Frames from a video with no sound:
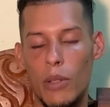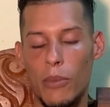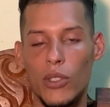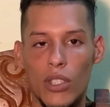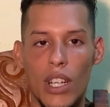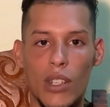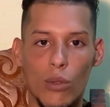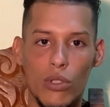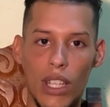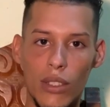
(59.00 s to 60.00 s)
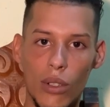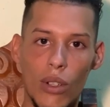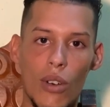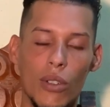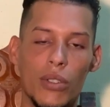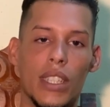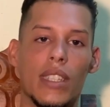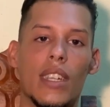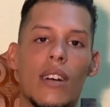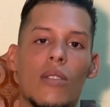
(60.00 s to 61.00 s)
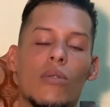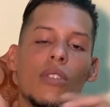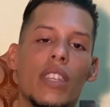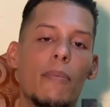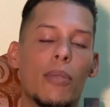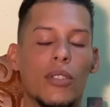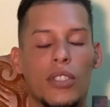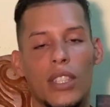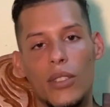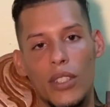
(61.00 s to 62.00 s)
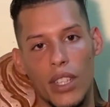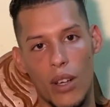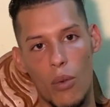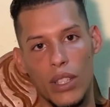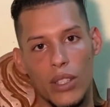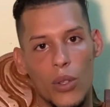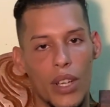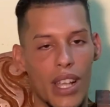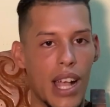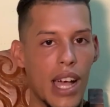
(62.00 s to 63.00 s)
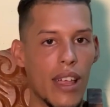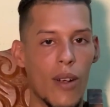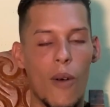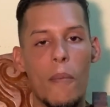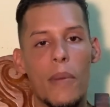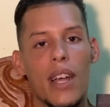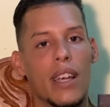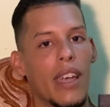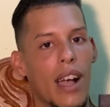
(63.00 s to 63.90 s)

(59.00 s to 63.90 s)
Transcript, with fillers: promocional que usándolo obtendrás un 10% de descuento en cada compra que